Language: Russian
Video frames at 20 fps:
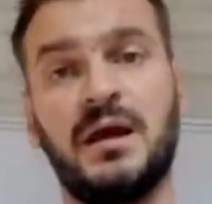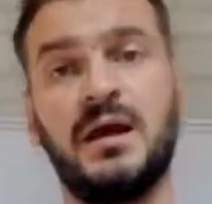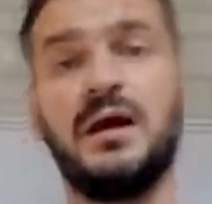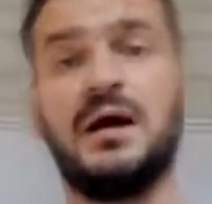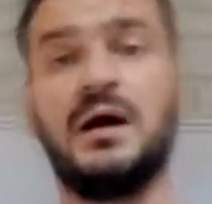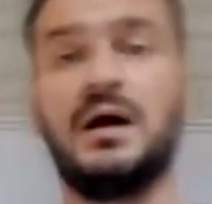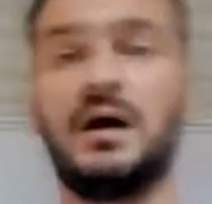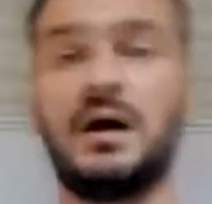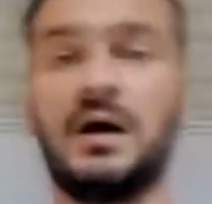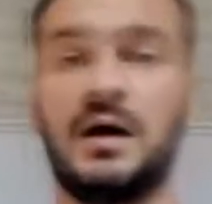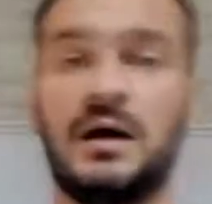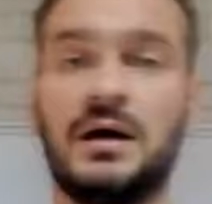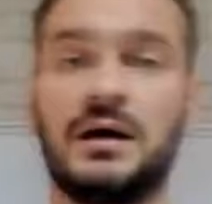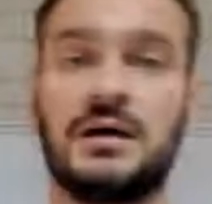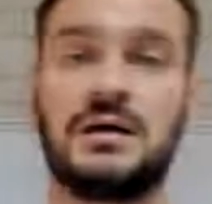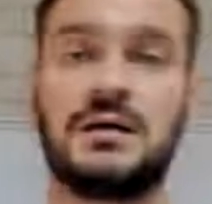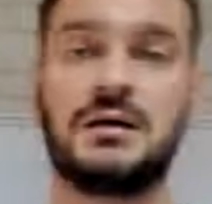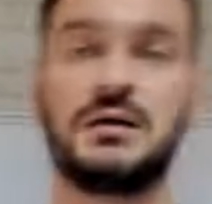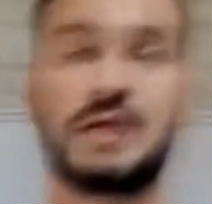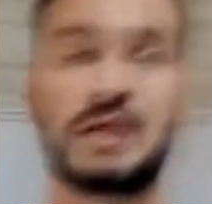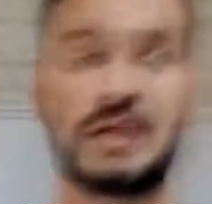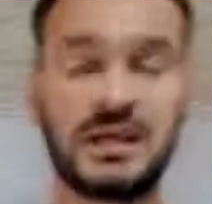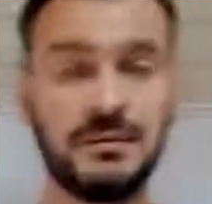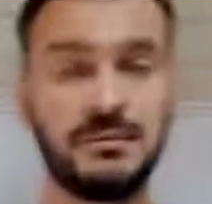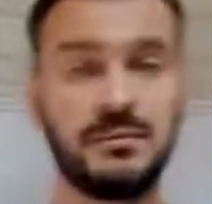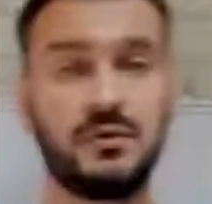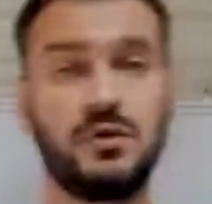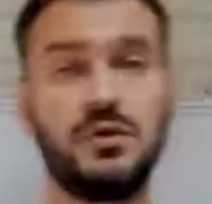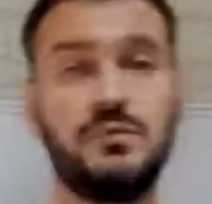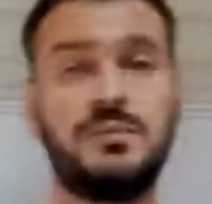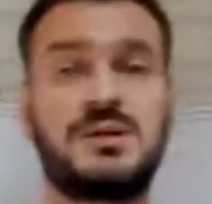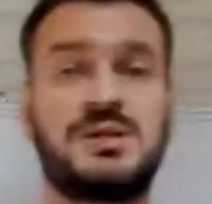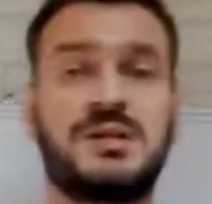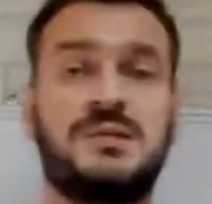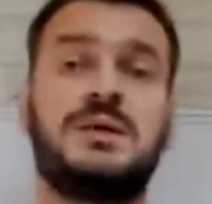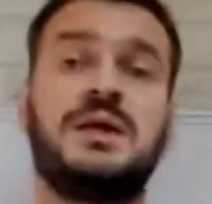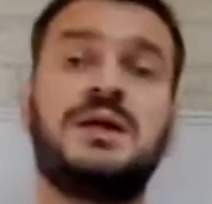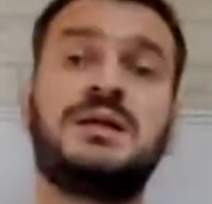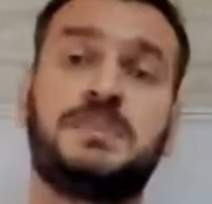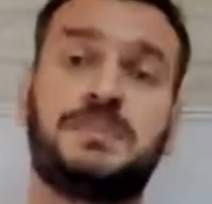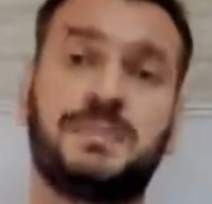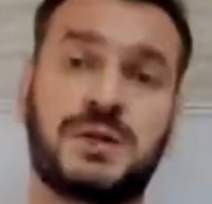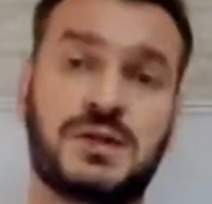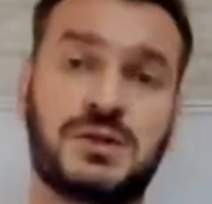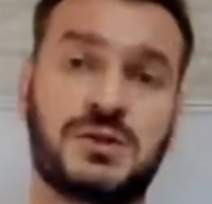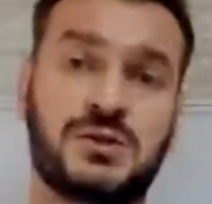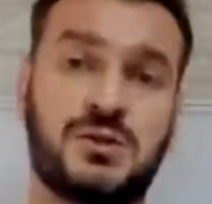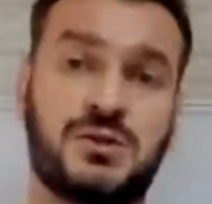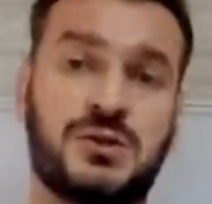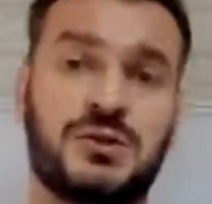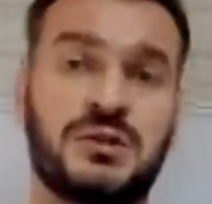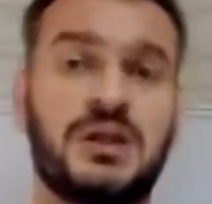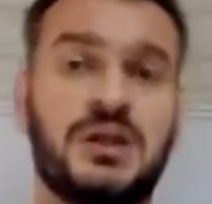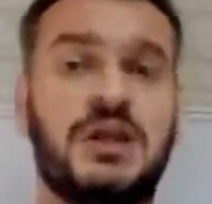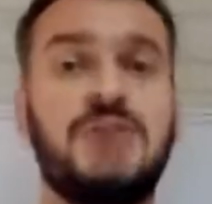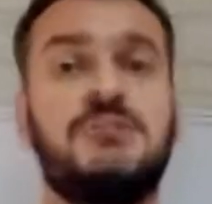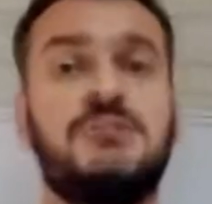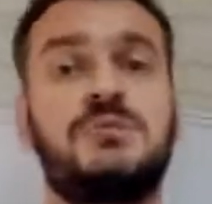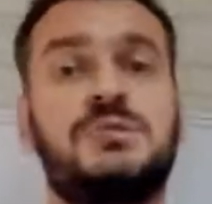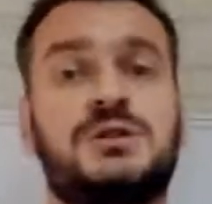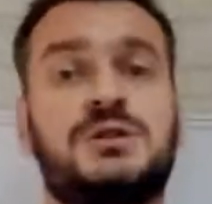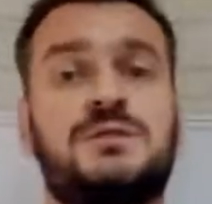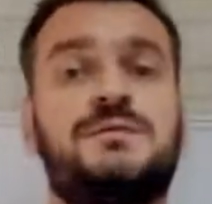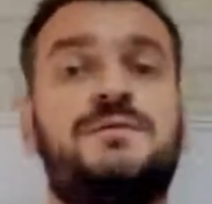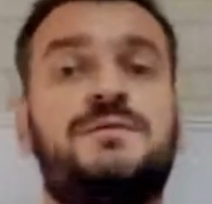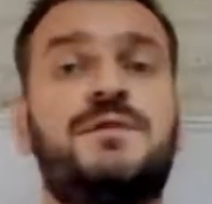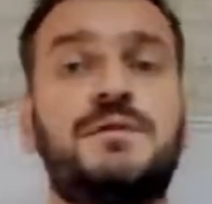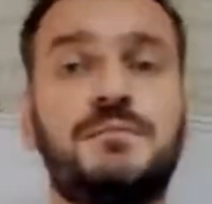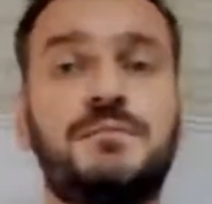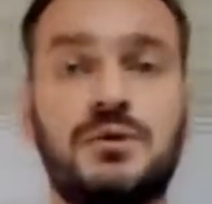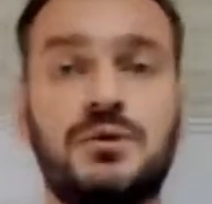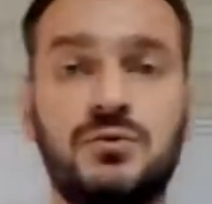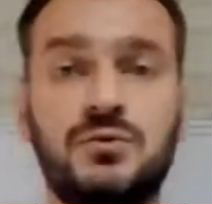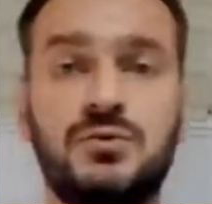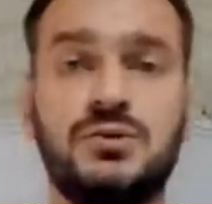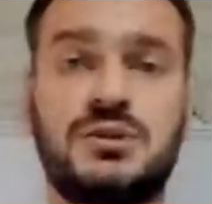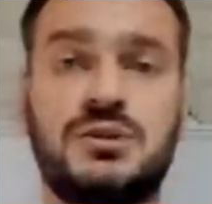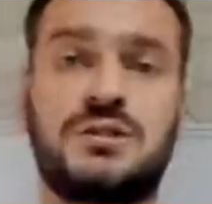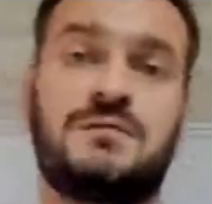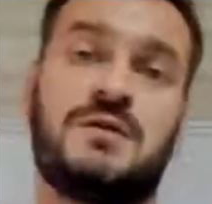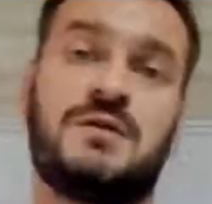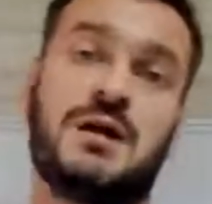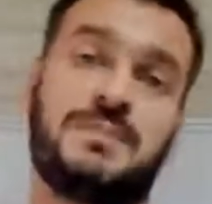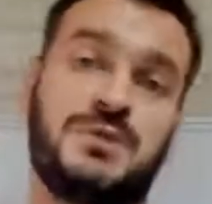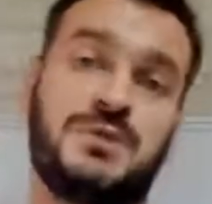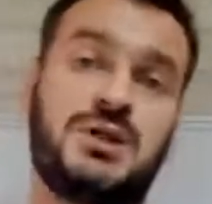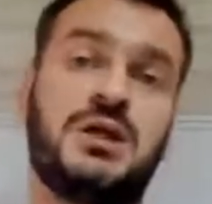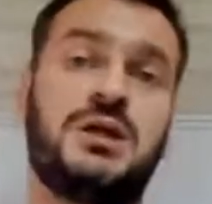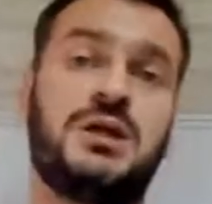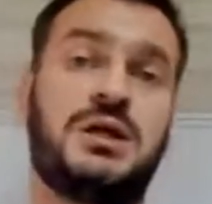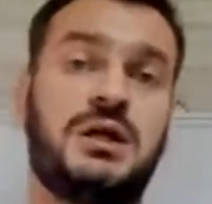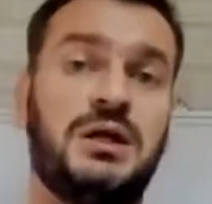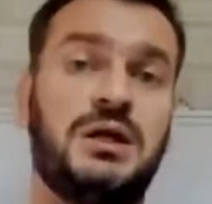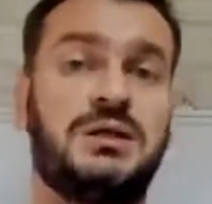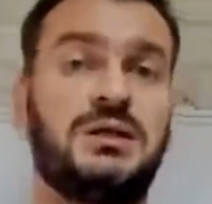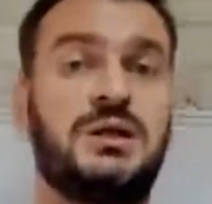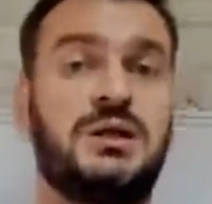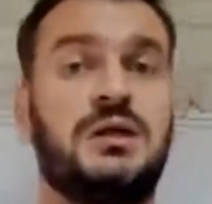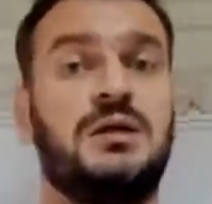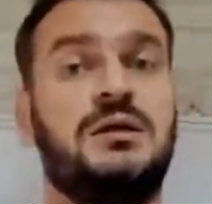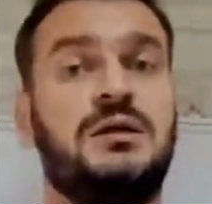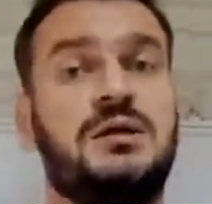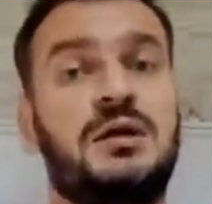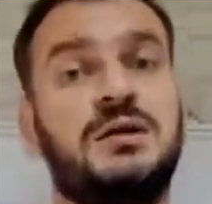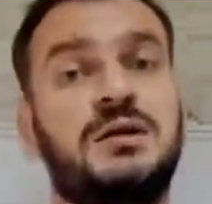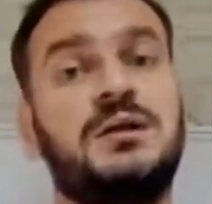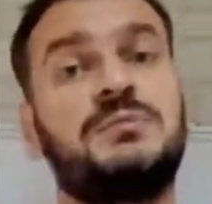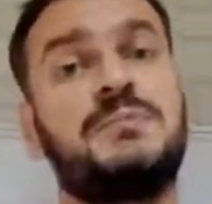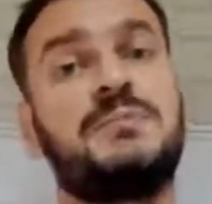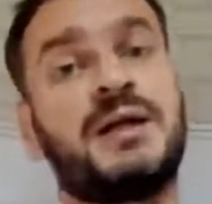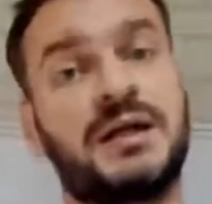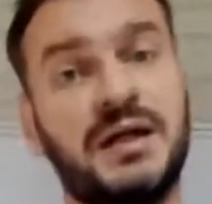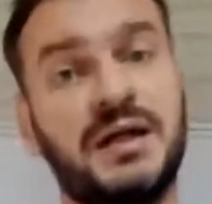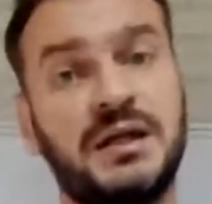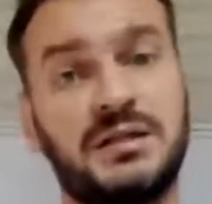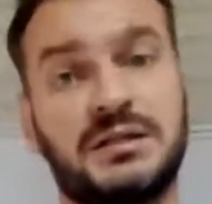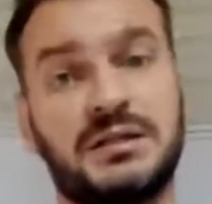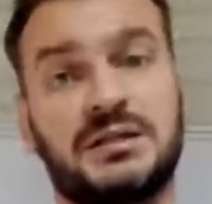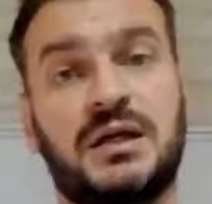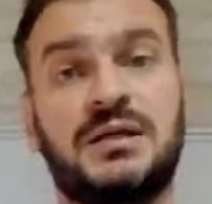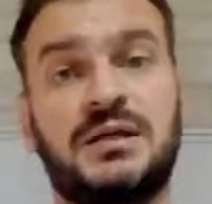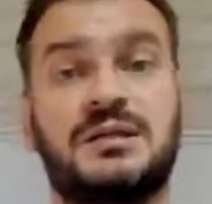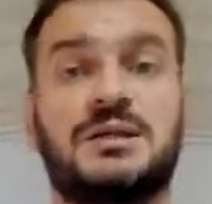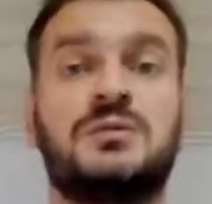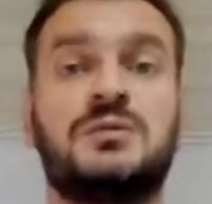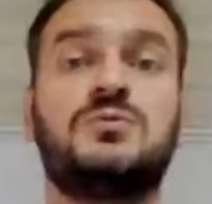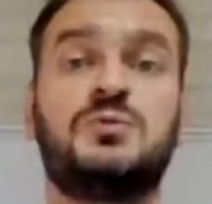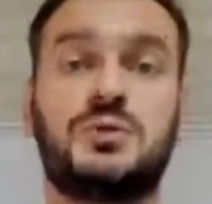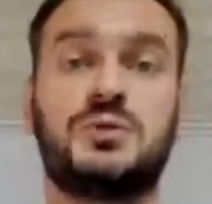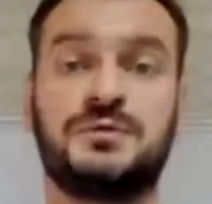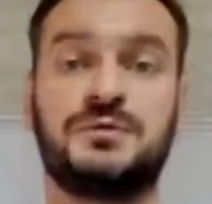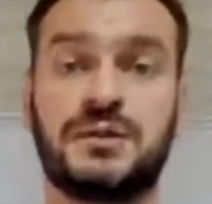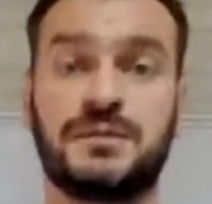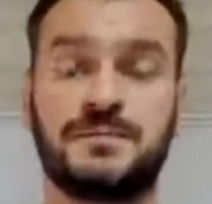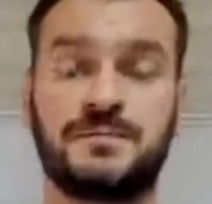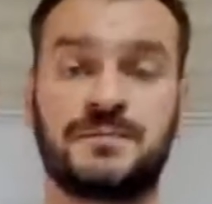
А, каким образом это происходит? Каким образом формируется вообще это, этот маркетинг, эти уровни?